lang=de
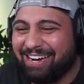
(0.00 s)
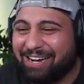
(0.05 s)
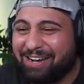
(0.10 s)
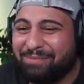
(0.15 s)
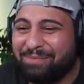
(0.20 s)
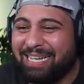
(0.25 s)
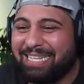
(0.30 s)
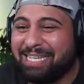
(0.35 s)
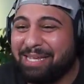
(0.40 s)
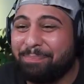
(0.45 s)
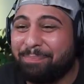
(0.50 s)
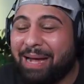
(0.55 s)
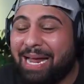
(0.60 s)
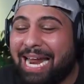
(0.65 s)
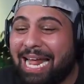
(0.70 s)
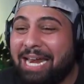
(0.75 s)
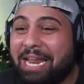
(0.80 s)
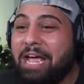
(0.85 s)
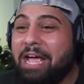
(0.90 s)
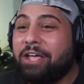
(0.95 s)
guck mal den Ball
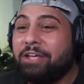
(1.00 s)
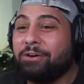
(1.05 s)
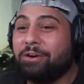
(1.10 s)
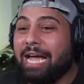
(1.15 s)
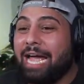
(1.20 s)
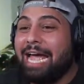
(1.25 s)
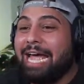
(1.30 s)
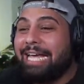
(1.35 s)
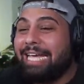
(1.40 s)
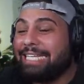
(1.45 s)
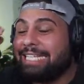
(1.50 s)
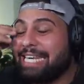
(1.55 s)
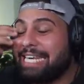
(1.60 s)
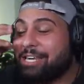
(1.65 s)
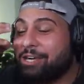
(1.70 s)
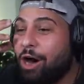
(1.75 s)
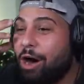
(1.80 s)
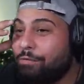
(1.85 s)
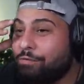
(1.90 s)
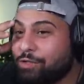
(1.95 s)
an. Junge, ich krieg
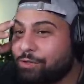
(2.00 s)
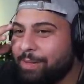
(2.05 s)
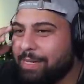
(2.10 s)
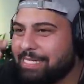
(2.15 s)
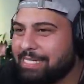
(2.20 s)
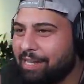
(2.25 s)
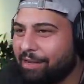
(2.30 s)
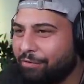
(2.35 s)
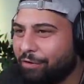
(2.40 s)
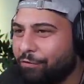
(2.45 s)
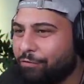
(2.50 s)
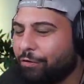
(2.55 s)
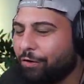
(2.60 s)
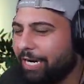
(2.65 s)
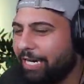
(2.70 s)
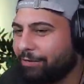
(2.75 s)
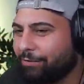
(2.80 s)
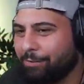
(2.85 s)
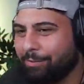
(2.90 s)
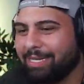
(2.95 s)
Kopfschmerzen davon,
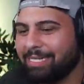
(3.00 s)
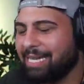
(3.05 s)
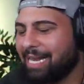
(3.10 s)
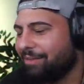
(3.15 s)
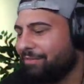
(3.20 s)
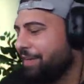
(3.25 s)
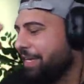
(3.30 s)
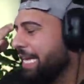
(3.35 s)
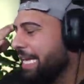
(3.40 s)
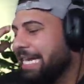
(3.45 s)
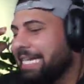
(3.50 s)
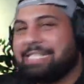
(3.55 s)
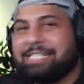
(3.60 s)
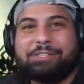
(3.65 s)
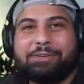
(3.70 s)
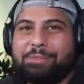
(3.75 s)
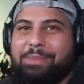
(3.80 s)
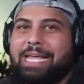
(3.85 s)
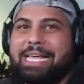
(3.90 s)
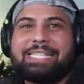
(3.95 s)
Freunde. Ich würde mal sagen, wir gehen jetzt
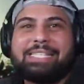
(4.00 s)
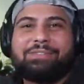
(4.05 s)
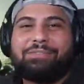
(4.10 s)
zum nächsten